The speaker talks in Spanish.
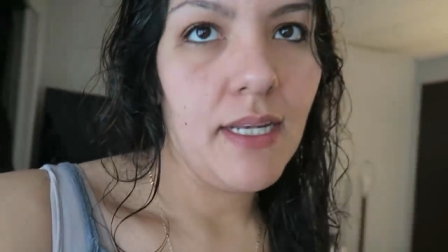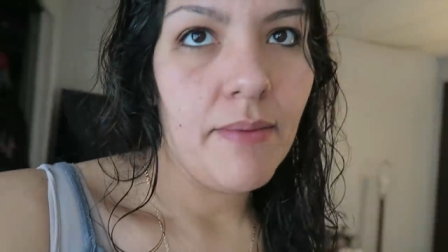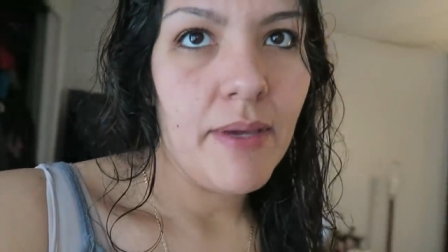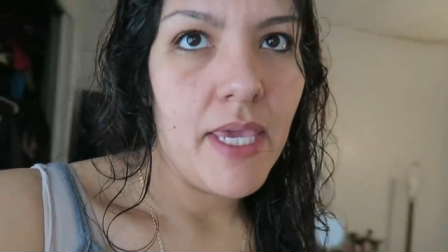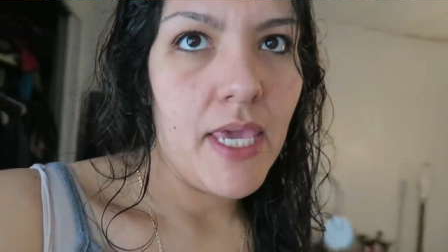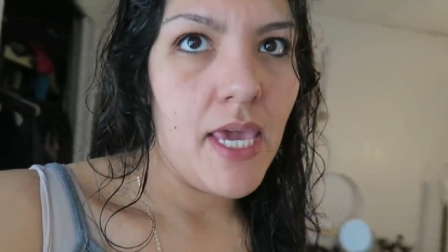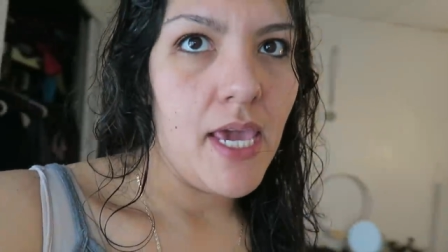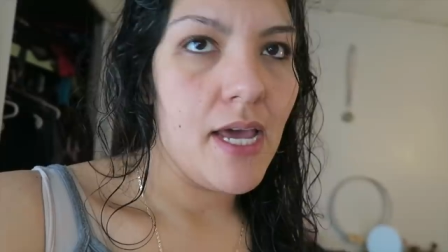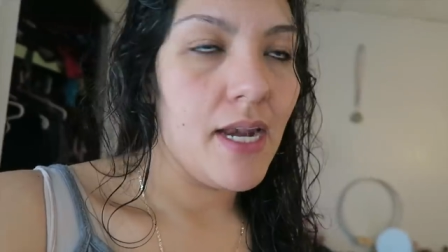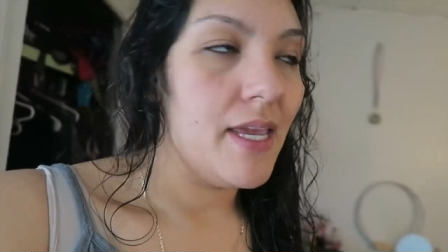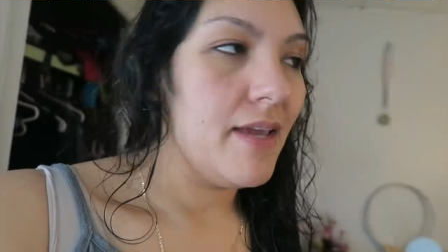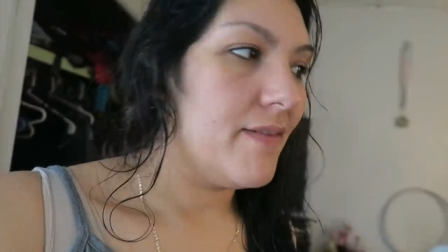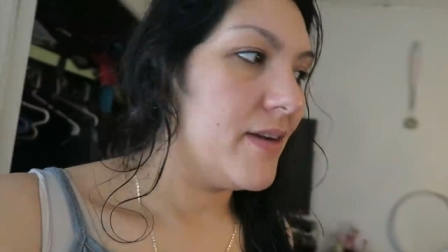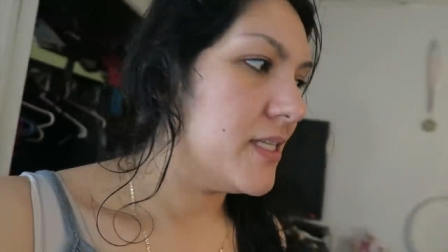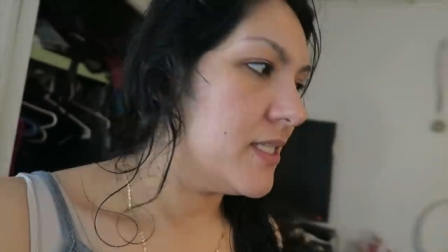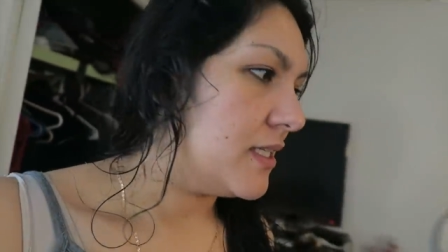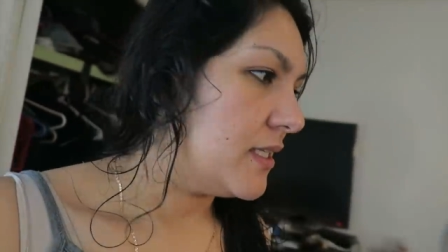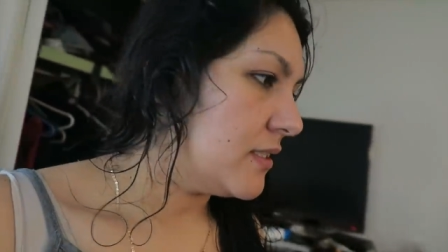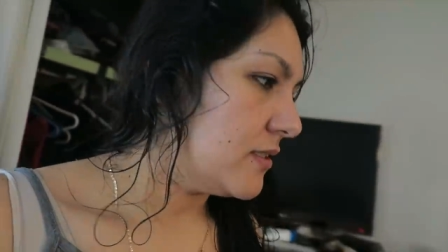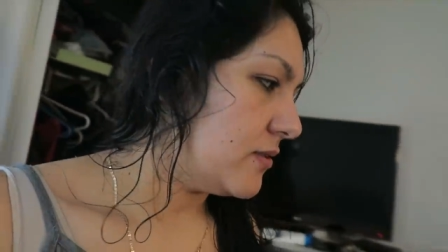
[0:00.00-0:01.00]
de la mañana, ya van
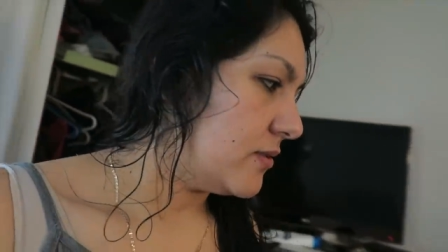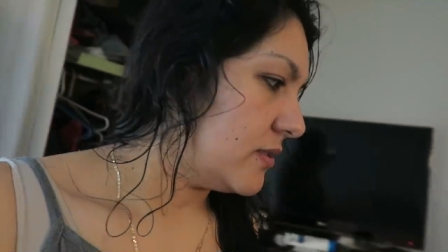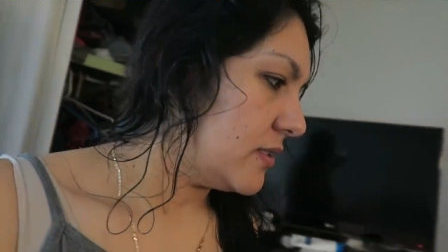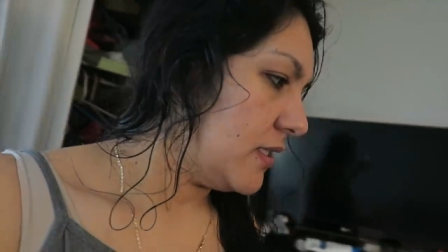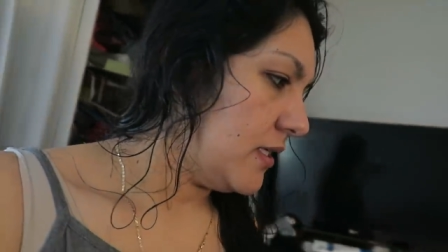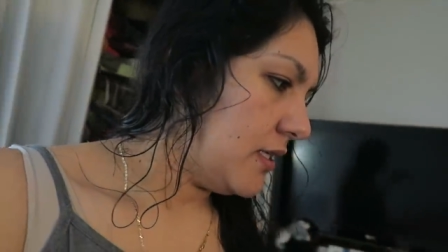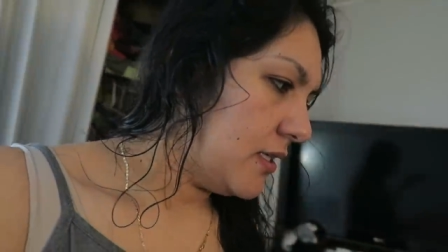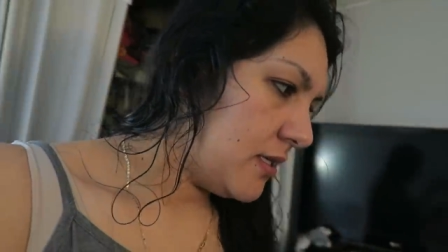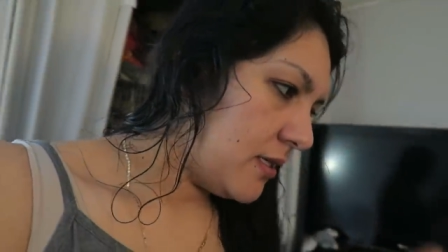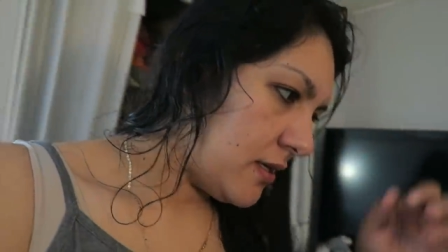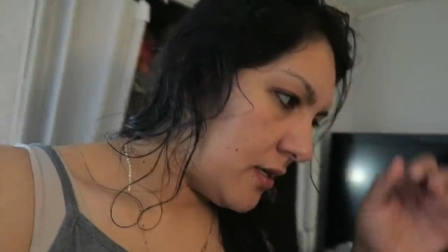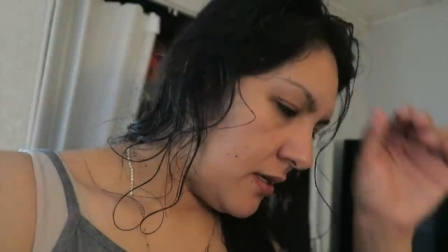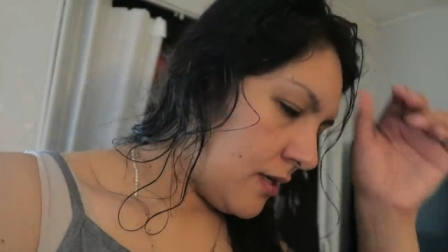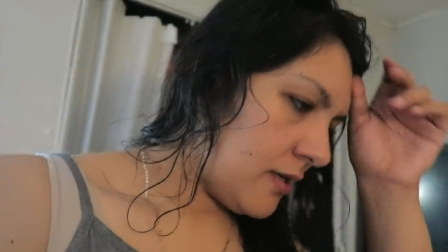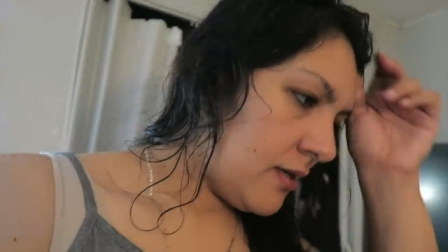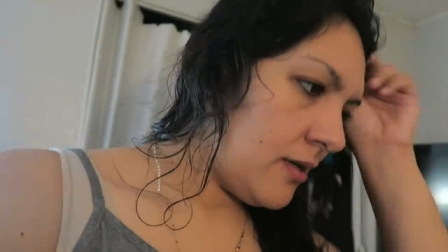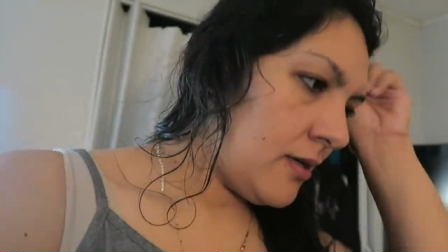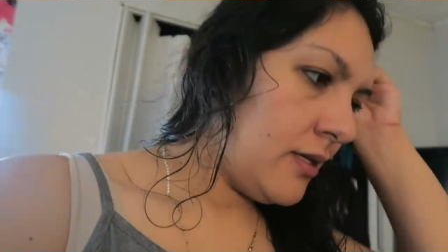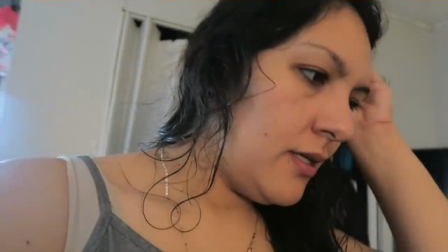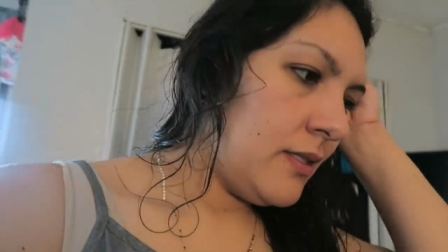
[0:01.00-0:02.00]
a ser las 12.
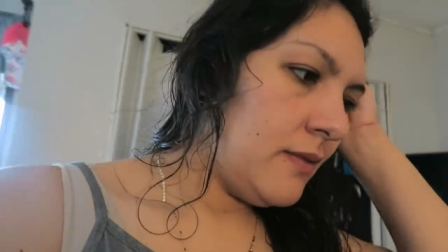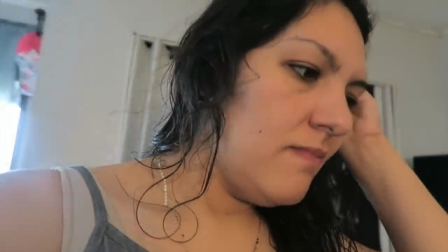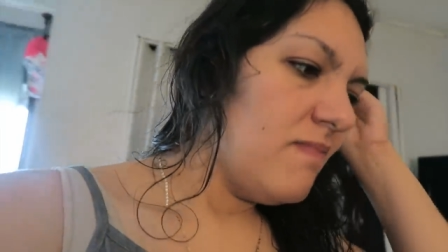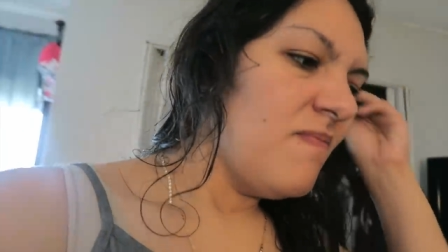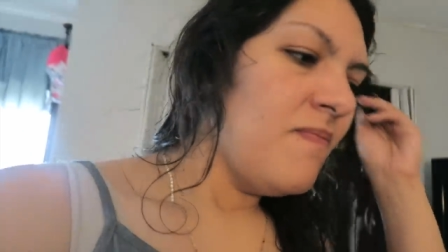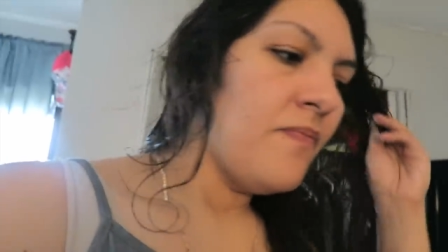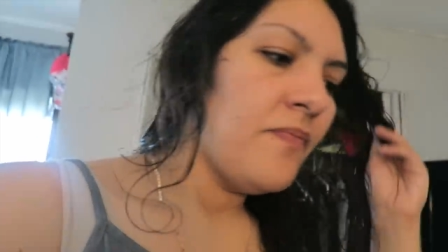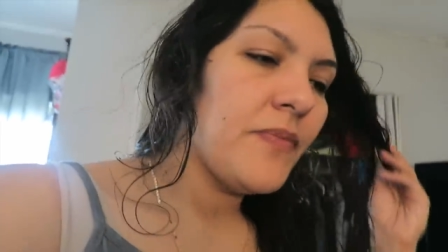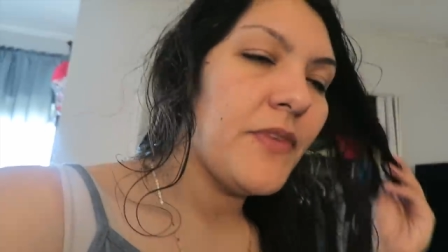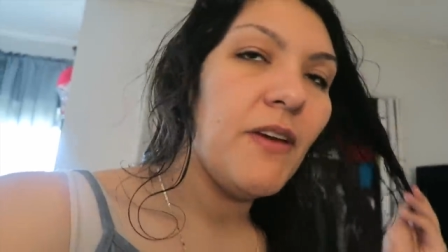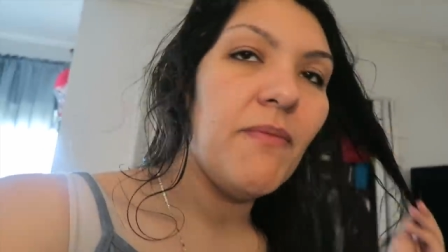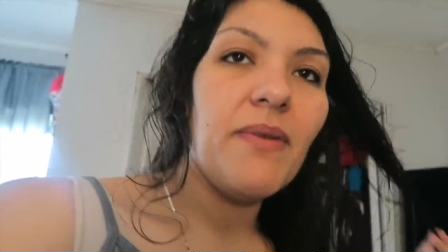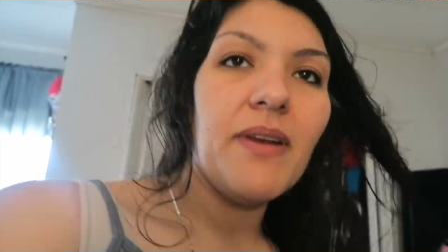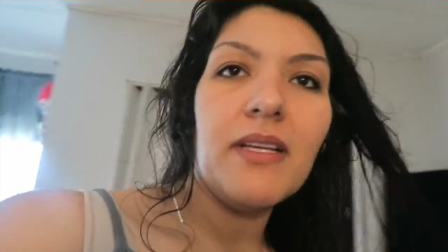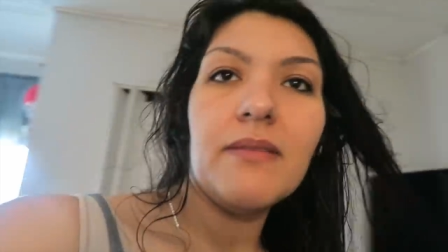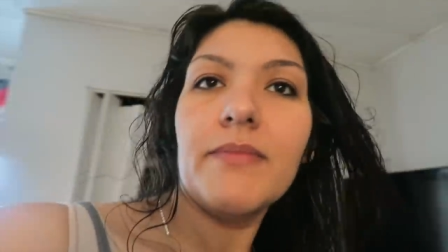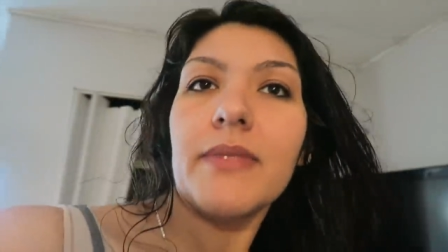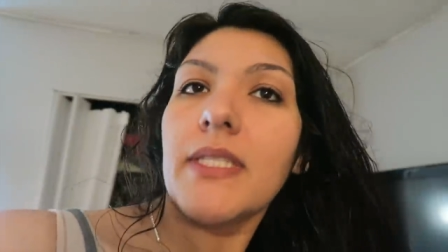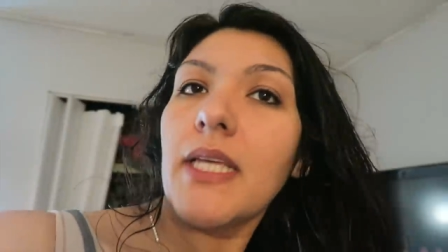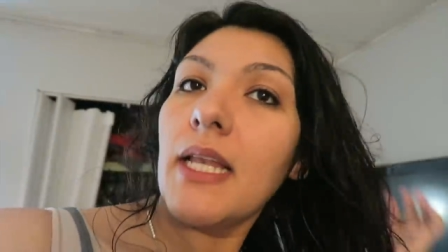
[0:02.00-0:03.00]
Y
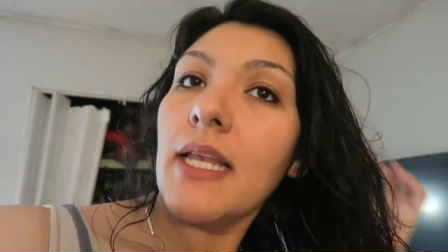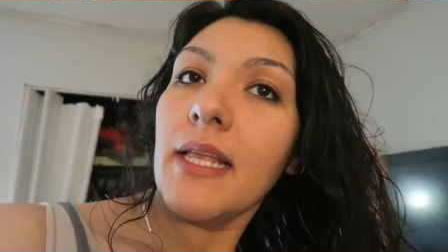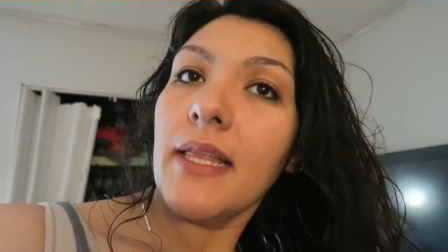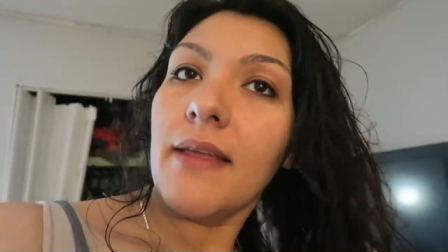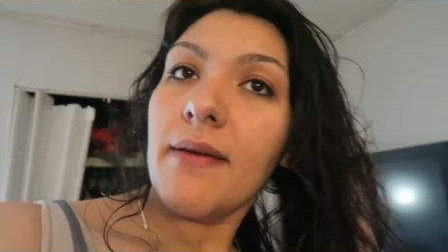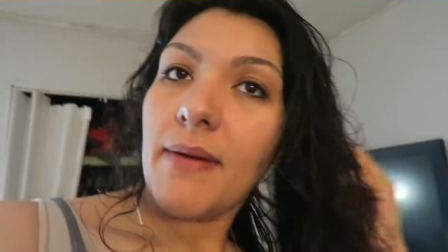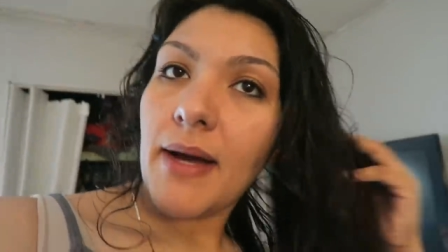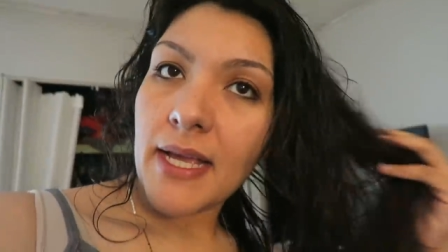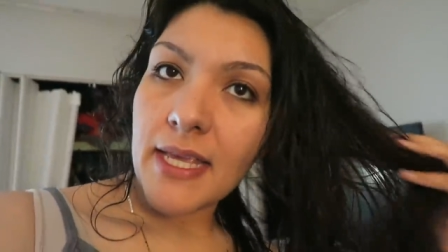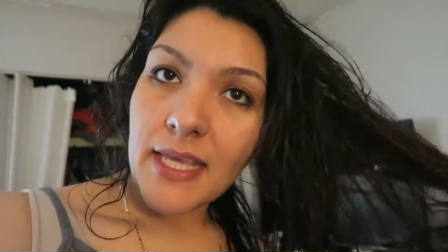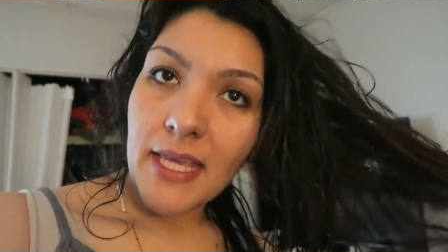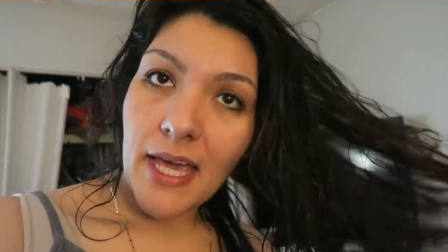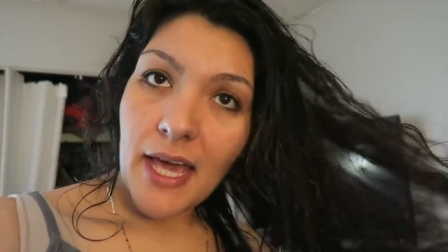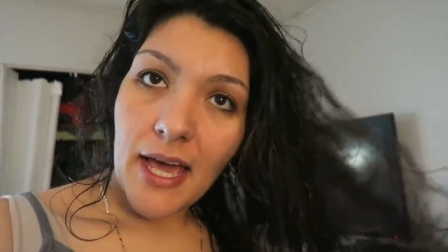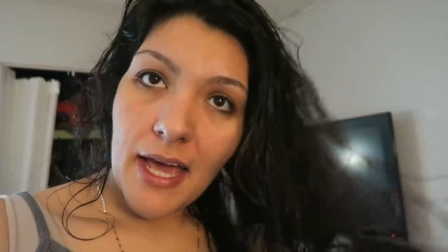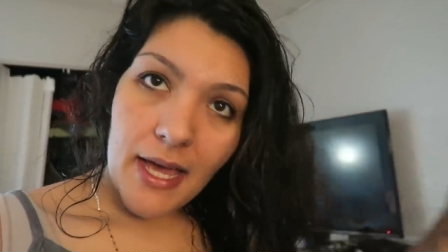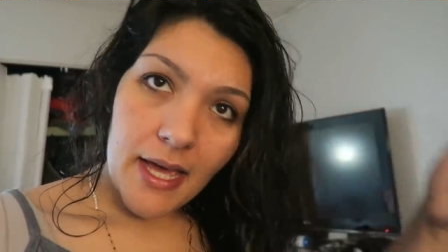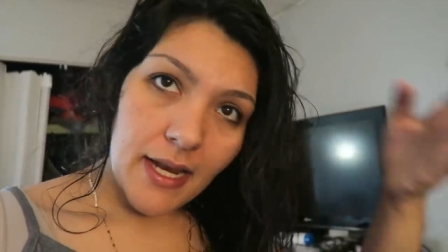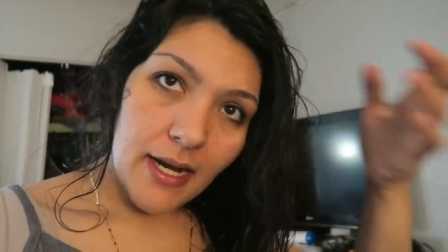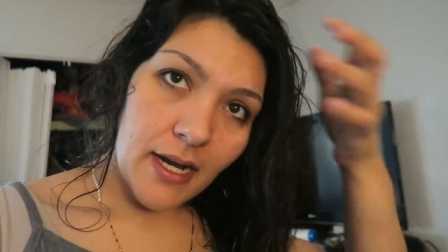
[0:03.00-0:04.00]
apenas me salí de
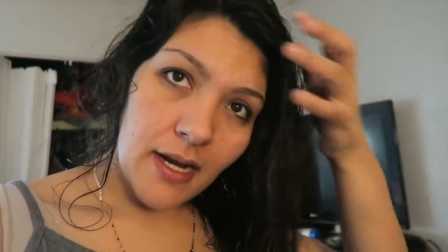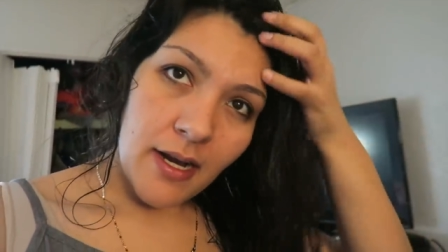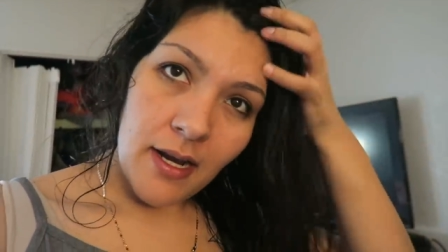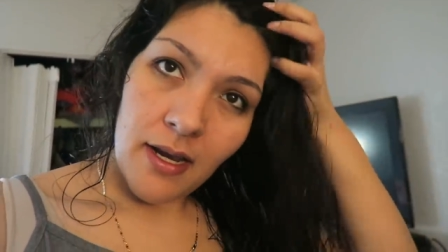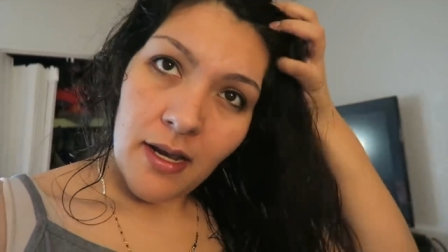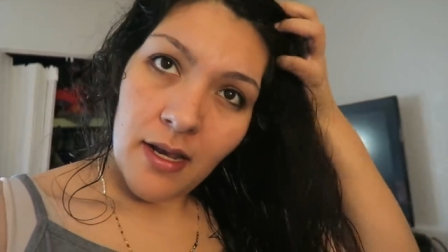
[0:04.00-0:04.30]
bañar.